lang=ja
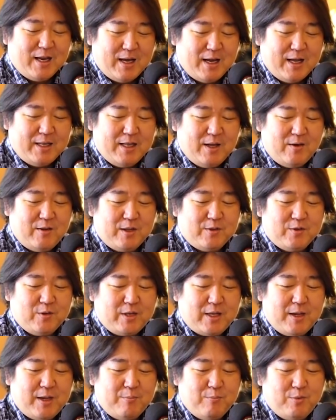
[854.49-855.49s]
はいはい、なのでその
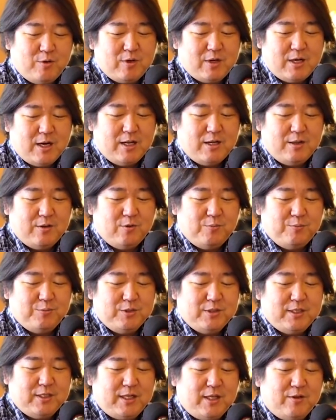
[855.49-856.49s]
ギャ僕からの分
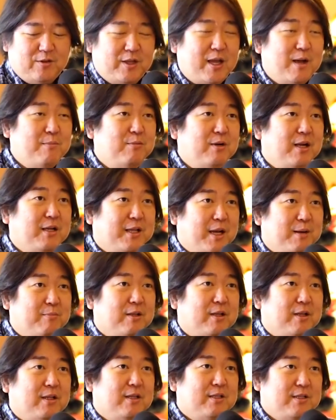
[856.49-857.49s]
析でいうとギャンブラータイプ
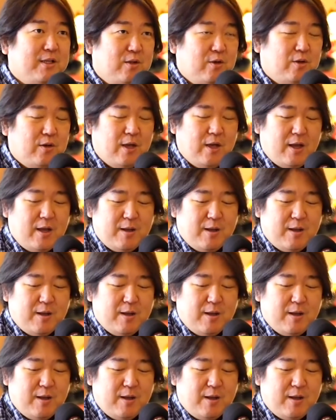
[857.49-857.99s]
なんですけど、ま